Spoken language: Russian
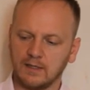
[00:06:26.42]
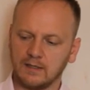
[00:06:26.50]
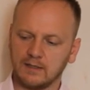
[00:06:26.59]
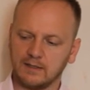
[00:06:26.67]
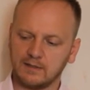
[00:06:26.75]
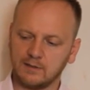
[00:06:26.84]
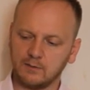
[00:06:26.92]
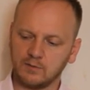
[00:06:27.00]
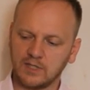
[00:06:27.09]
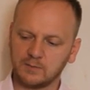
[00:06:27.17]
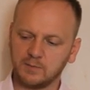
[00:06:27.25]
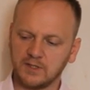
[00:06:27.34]
Если у
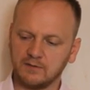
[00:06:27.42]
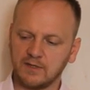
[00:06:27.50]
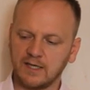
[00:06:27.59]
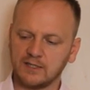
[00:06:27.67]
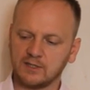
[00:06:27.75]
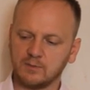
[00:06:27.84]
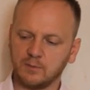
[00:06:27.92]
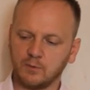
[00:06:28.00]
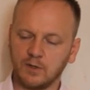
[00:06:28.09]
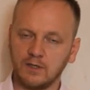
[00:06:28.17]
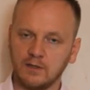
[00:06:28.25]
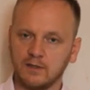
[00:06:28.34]
нас появляется
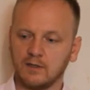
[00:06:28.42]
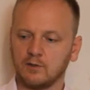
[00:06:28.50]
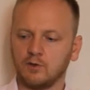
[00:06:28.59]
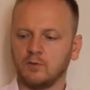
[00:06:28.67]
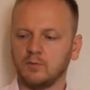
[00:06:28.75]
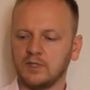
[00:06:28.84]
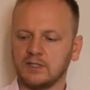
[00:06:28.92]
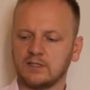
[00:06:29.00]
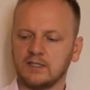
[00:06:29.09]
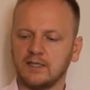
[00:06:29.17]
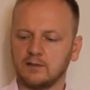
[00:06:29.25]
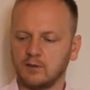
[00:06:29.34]
боль, то
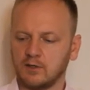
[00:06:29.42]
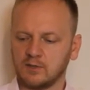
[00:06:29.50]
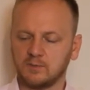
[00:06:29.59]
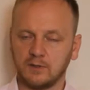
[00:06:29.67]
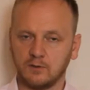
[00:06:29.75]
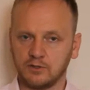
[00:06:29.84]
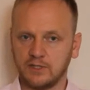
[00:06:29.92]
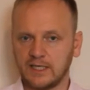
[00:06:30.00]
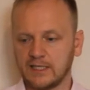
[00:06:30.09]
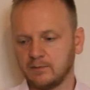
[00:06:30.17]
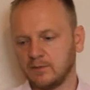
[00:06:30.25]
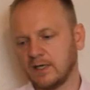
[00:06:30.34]
мышцы, которые расположены
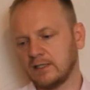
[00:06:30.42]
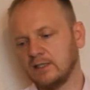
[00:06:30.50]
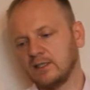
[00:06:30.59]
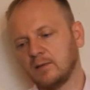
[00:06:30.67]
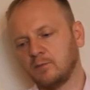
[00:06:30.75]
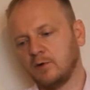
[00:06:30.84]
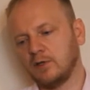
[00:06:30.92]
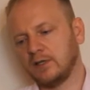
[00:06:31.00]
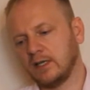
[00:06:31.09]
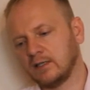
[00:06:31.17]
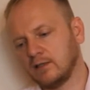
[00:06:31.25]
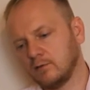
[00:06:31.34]
рядом, они на боль
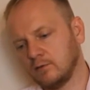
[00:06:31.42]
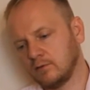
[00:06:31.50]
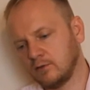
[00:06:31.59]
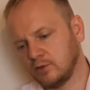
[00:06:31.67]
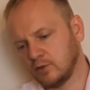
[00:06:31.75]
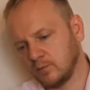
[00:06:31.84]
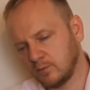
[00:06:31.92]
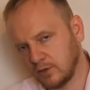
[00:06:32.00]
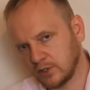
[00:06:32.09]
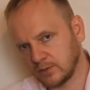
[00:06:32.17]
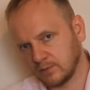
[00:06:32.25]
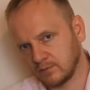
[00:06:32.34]
реагируют еще
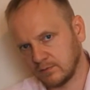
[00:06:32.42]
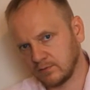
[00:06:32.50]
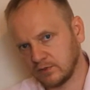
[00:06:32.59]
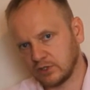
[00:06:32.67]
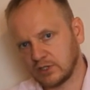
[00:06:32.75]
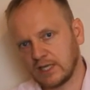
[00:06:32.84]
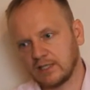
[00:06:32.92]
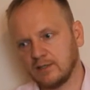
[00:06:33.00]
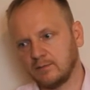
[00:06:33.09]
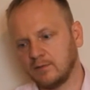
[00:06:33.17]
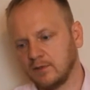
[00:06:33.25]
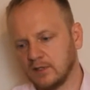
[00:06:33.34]
большим
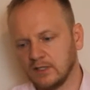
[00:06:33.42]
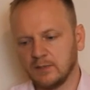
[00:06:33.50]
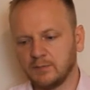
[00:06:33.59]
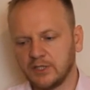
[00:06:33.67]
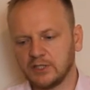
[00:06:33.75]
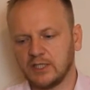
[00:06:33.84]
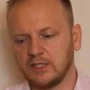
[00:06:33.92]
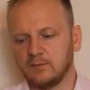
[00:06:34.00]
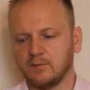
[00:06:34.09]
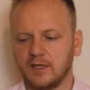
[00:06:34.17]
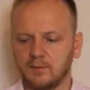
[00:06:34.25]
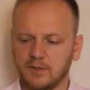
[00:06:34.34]
сжатием, напряжением.
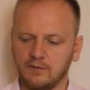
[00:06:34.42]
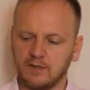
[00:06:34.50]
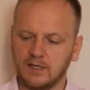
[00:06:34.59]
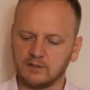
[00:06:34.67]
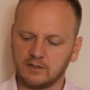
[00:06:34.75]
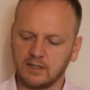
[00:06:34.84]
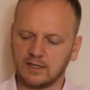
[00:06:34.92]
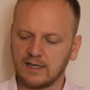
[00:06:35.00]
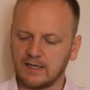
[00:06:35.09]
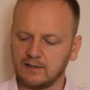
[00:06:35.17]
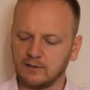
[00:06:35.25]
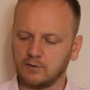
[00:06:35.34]
Да? Появляются
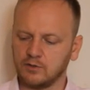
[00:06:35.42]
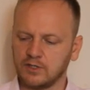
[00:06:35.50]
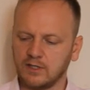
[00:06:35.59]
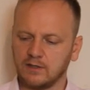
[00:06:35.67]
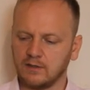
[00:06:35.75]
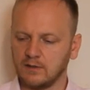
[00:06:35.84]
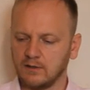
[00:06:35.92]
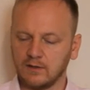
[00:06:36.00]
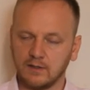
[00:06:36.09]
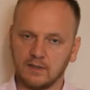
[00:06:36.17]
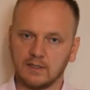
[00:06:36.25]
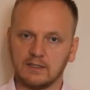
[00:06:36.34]
локальные точки,
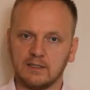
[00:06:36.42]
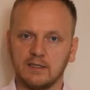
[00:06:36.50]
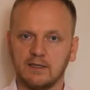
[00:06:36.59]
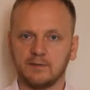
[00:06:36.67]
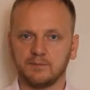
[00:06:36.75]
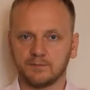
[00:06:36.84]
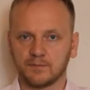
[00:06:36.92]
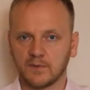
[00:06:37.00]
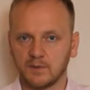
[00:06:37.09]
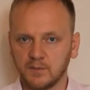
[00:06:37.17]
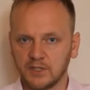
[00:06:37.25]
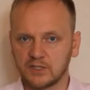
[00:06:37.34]
где
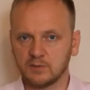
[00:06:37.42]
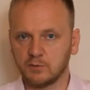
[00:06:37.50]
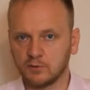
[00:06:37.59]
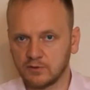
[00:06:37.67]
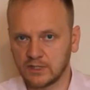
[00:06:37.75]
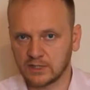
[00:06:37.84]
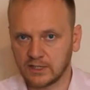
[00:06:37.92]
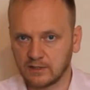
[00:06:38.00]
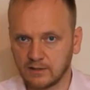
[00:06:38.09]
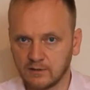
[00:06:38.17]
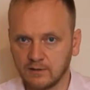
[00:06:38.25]
мышцы будут зажаты.